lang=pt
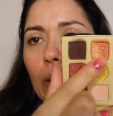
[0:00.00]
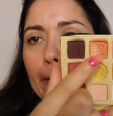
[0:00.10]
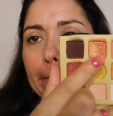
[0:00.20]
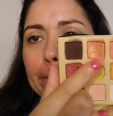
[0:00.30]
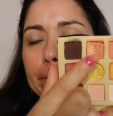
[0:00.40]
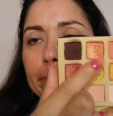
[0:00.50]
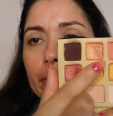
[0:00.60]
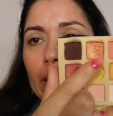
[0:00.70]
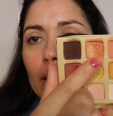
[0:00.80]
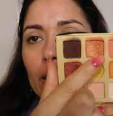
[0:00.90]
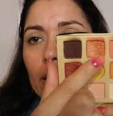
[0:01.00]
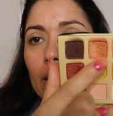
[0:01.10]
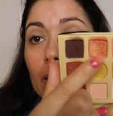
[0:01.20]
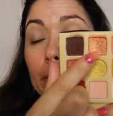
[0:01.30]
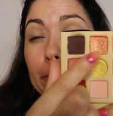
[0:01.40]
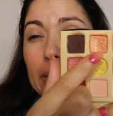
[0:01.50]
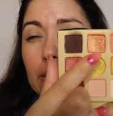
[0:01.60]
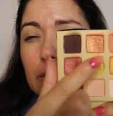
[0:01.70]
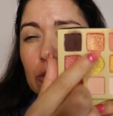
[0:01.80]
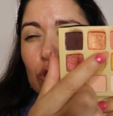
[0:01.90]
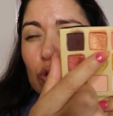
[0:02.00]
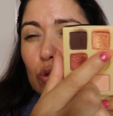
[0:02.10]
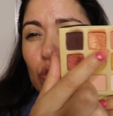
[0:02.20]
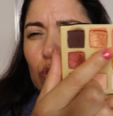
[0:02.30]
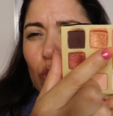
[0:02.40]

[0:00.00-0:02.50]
um, pêssego,